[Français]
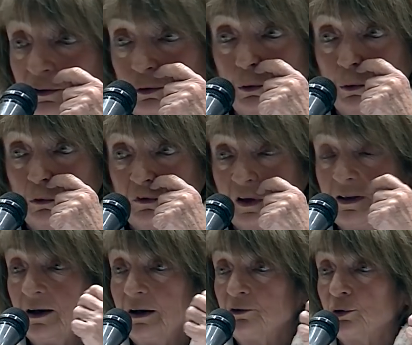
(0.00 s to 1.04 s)
qu'au
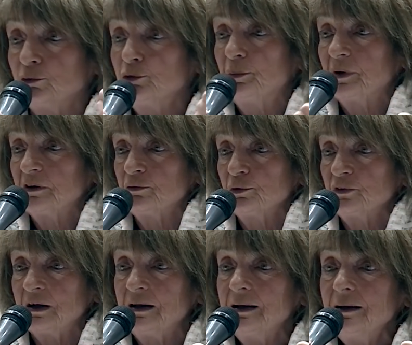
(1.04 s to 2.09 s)
CNRS, on vous paye vos
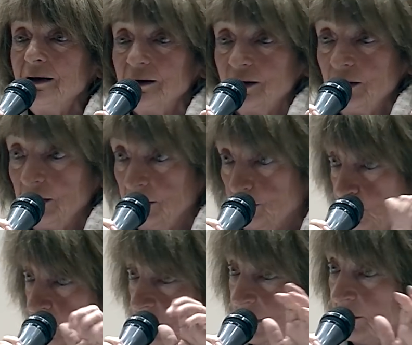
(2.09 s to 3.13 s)
salaires, et
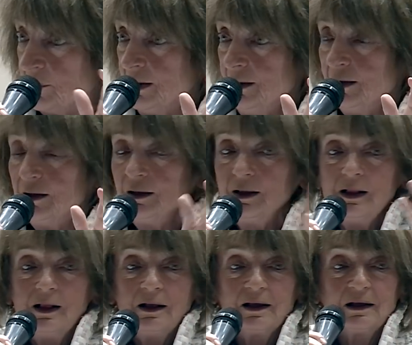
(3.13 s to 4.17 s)
c'est très bien.
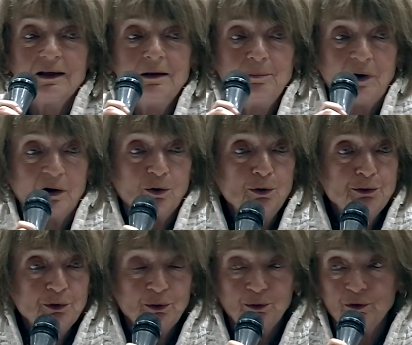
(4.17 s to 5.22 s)
Et par
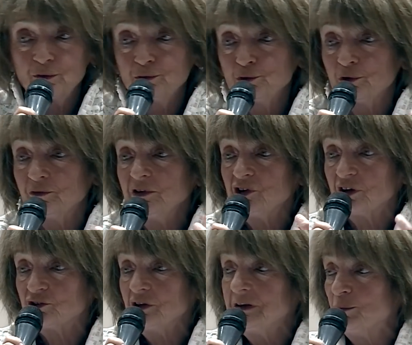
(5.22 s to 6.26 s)
contre, euh, vous devez
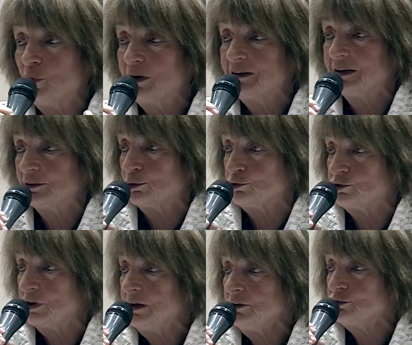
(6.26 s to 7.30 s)
chercher des moyens de
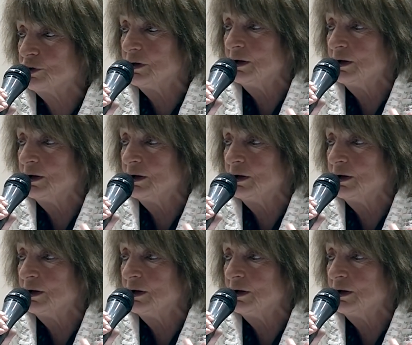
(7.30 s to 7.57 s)
recherche